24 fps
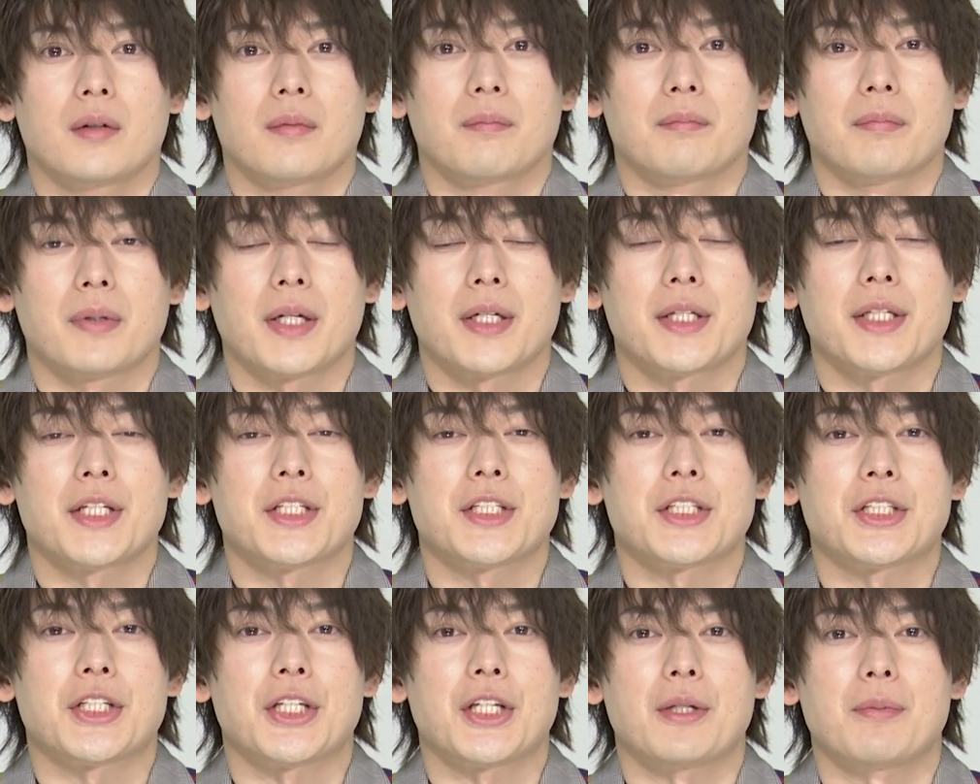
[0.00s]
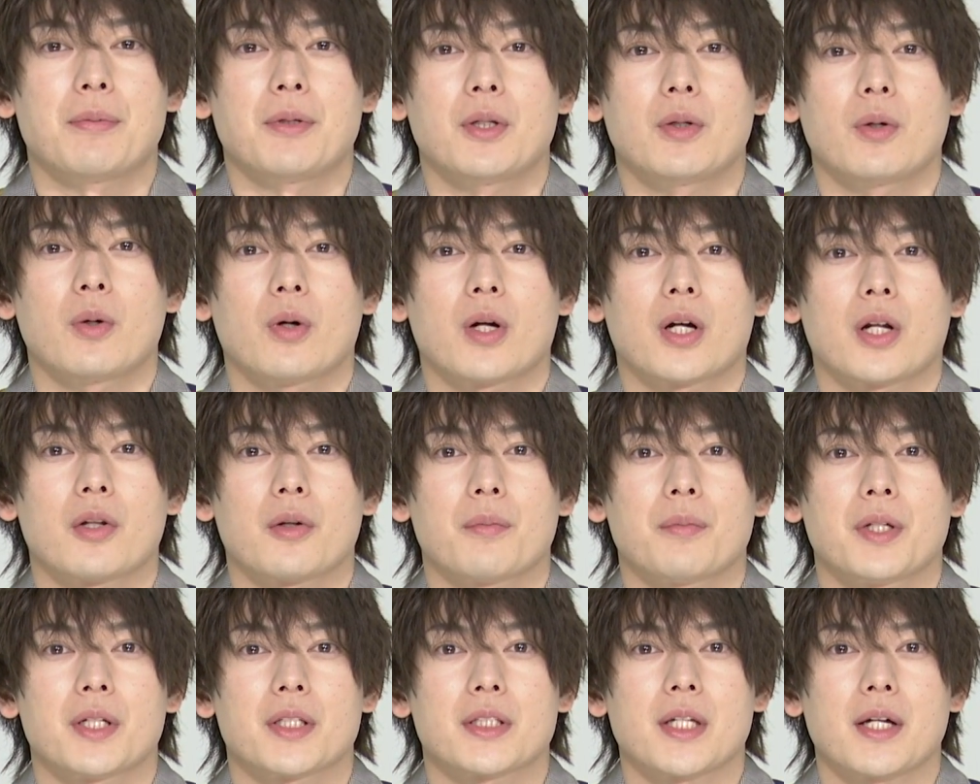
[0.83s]
マイデジ TV をご覧の
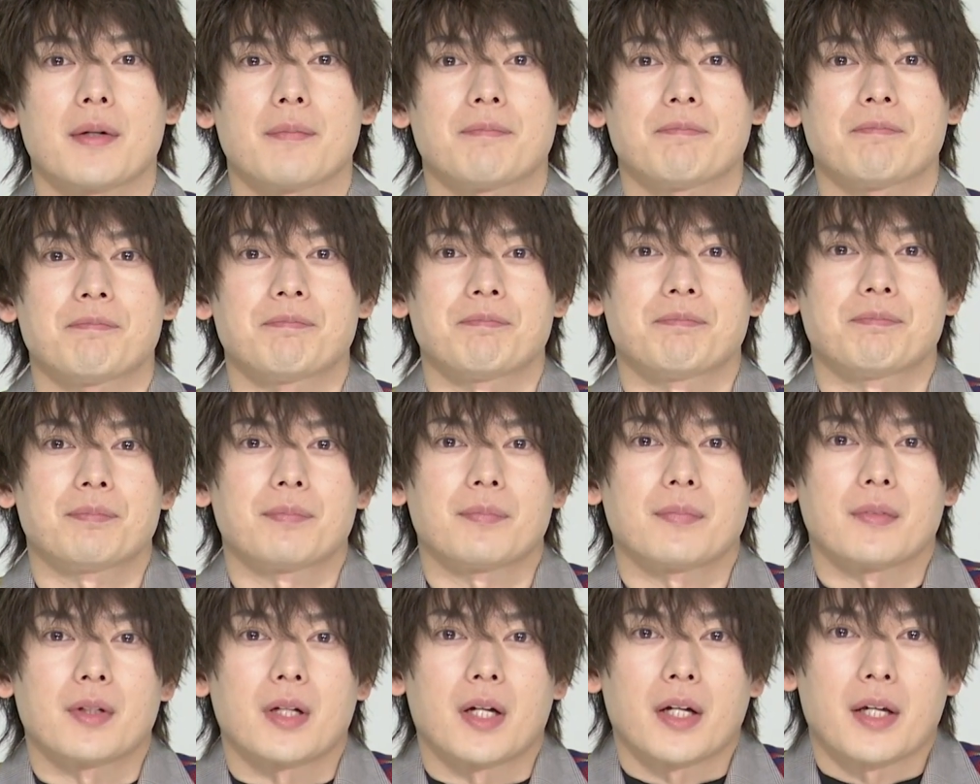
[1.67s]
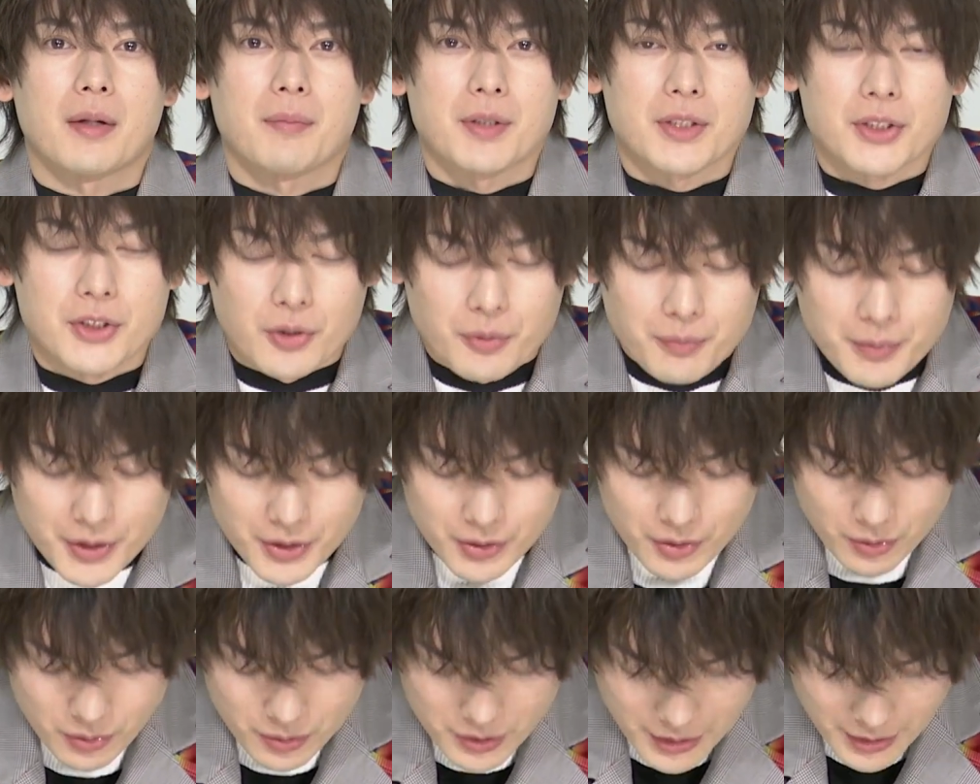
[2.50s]
皆さん明けましておめで
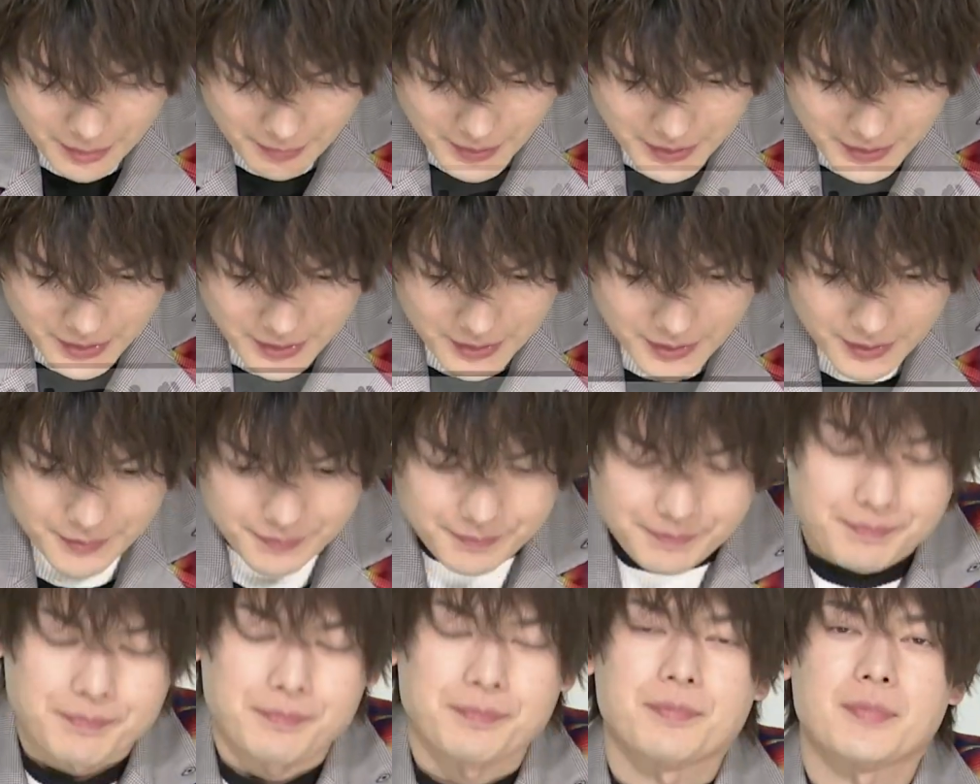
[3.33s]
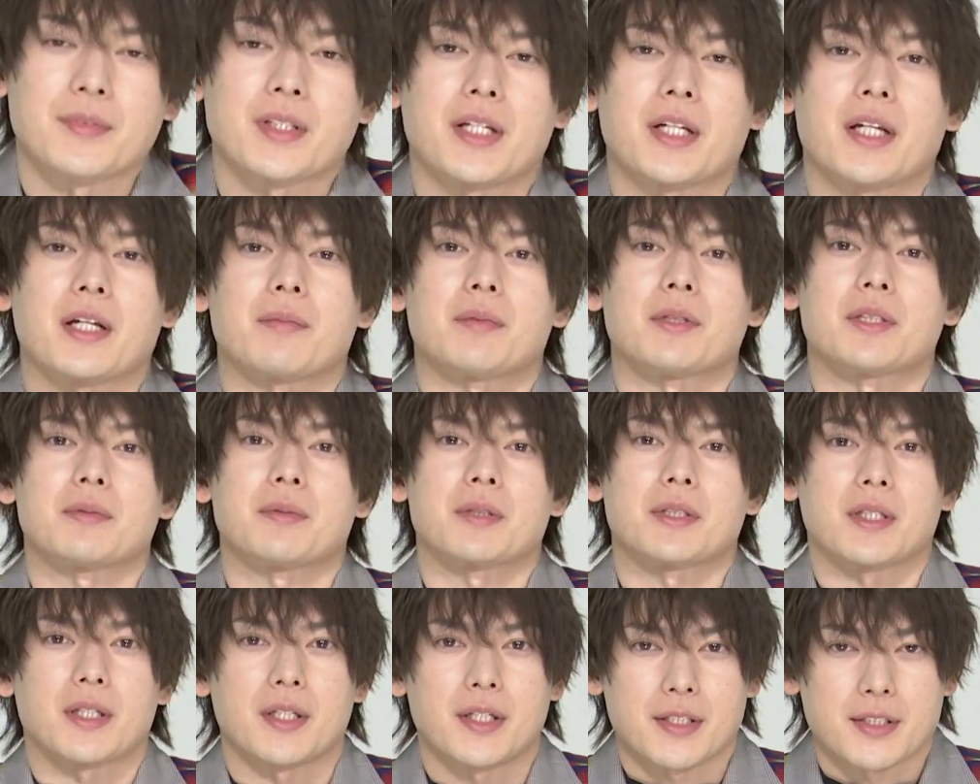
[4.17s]
とうございます崎山
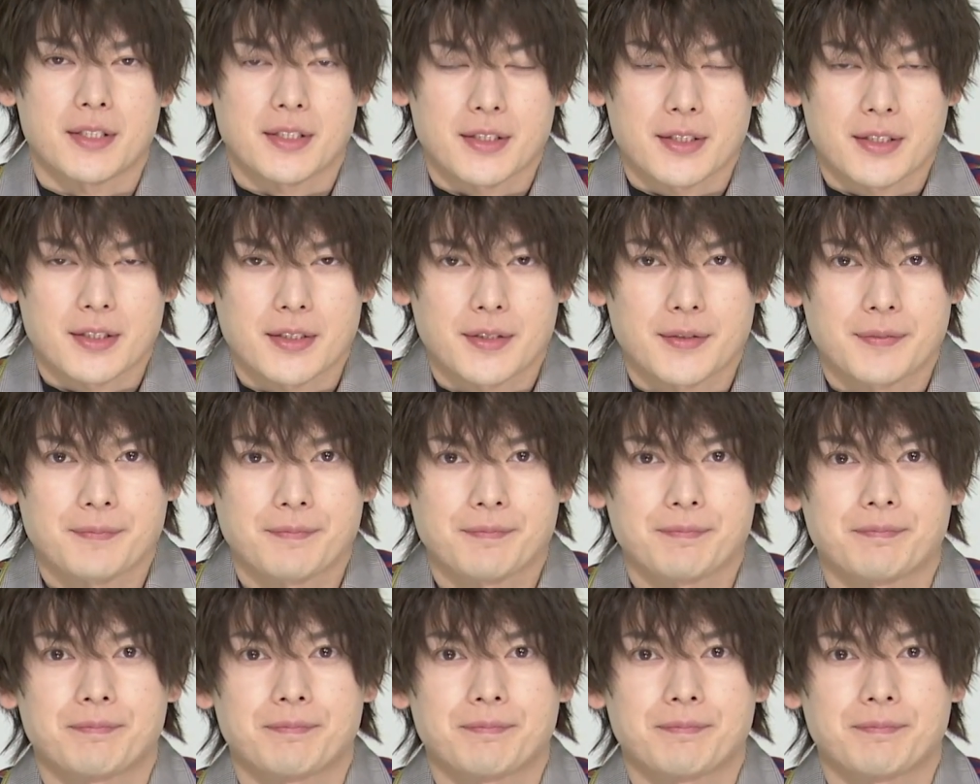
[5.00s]
翼です、